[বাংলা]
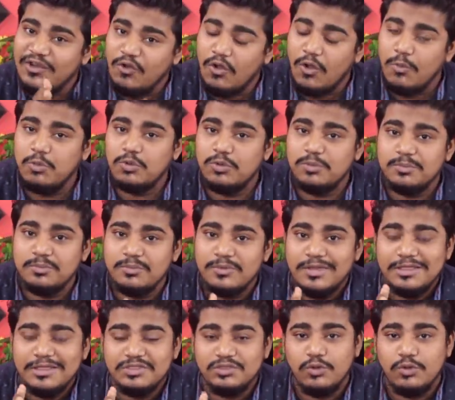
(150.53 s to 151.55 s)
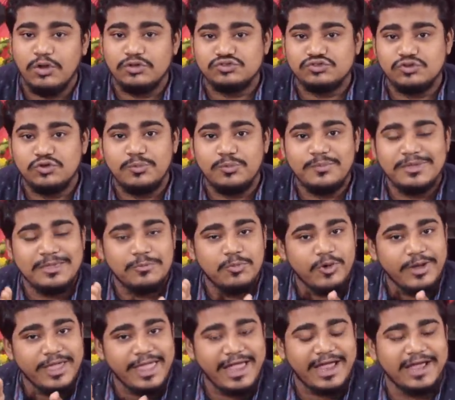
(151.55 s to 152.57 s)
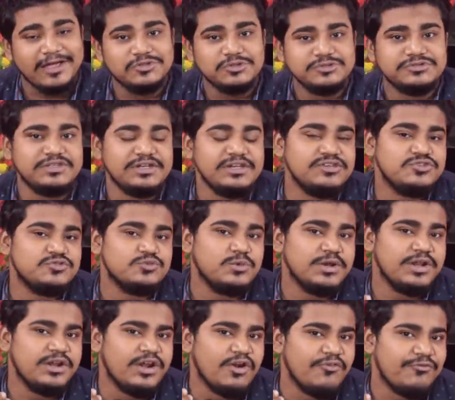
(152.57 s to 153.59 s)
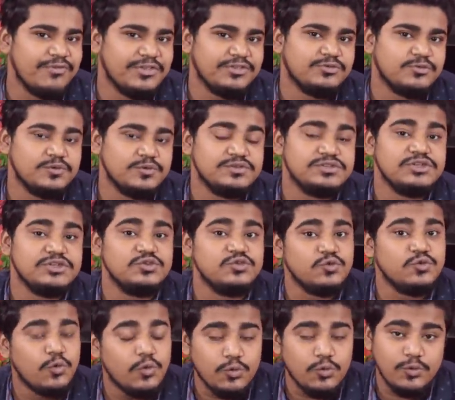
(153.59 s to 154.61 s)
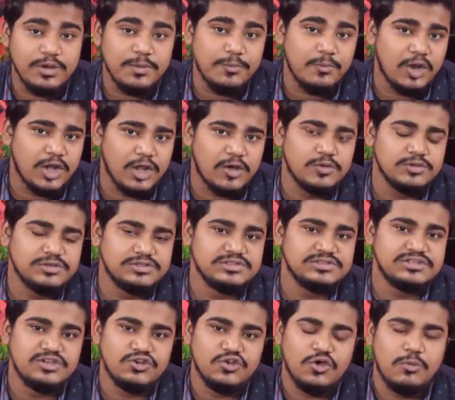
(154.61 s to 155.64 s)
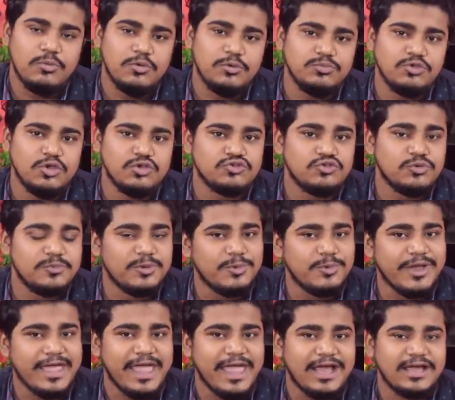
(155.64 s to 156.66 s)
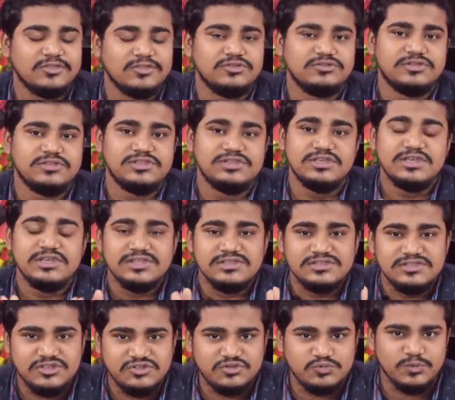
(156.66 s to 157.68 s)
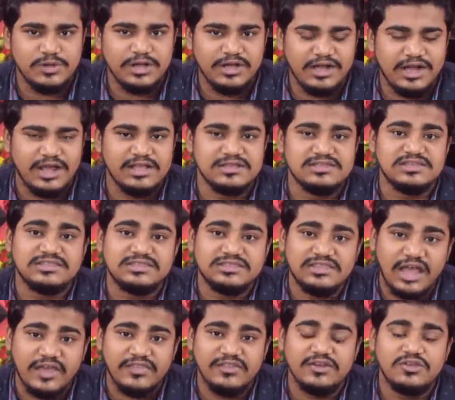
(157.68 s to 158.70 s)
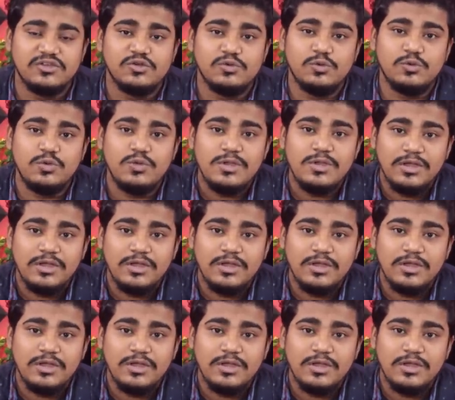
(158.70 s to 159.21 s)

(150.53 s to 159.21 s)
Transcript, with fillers: নবম দশম এবং একাদশ শ্রেণীর স্টুডেন্টরা ফেস করছে জোর করে বলা হচ্ছে যে নবম দশম এবং একাদশের যে স্টুডেন্টরা আছে তাদেরকেও